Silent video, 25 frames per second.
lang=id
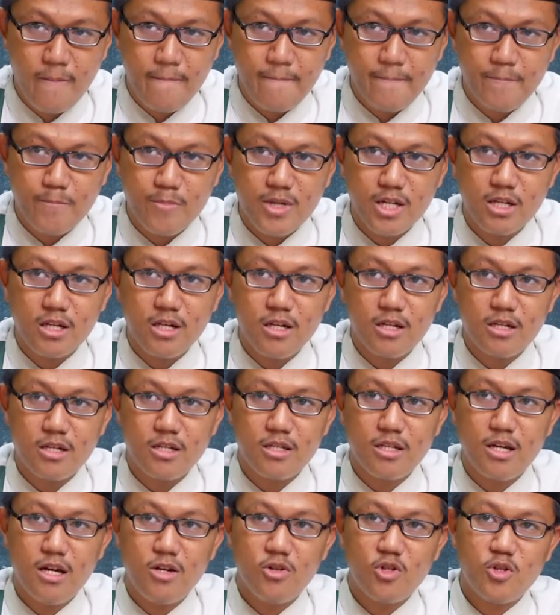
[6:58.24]
maka
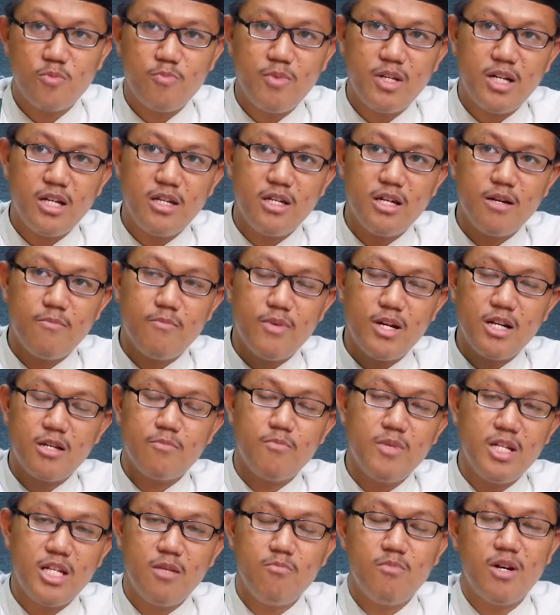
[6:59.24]
kita harus pilih yang paling
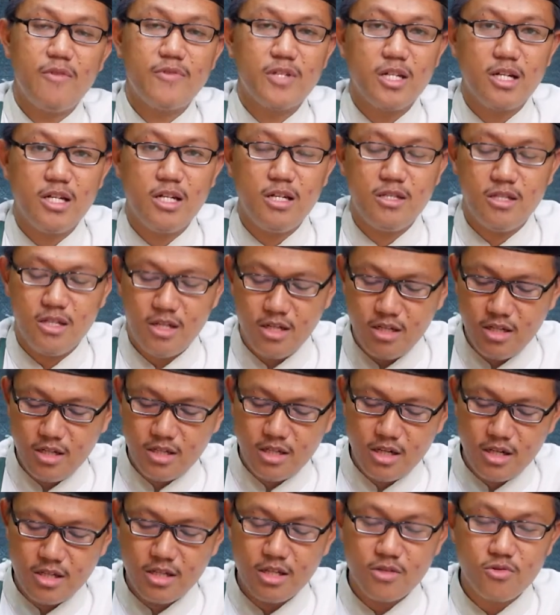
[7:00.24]
minim mafsadatnya. Ini
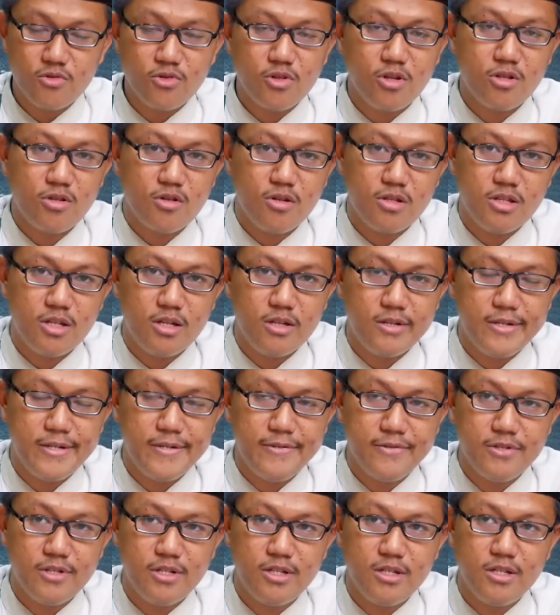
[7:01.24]
salah satu contohnya
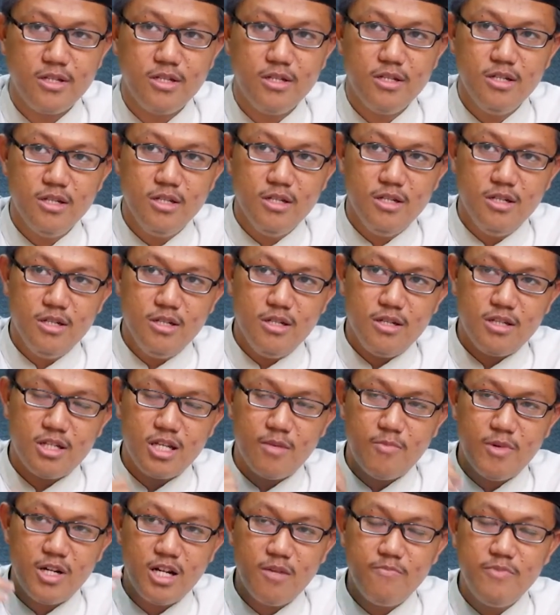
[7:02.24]
ya. Jadi
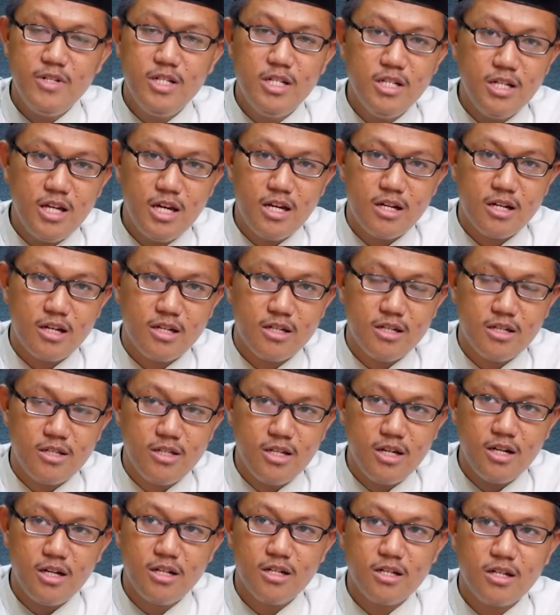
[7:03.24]
sama Nabi dilarang ya,
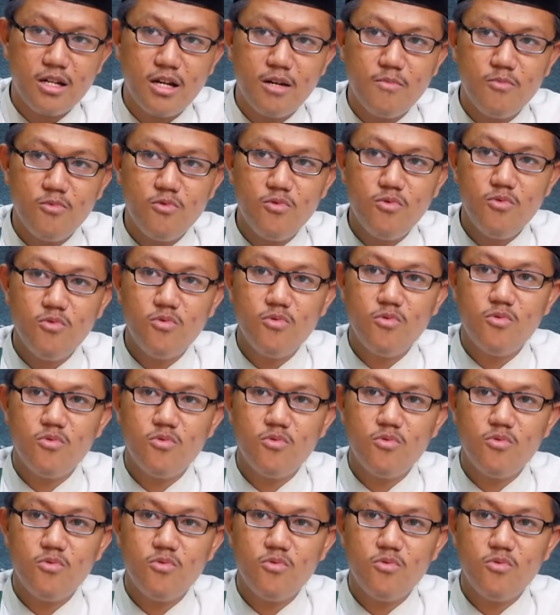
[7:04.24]
jangan kamu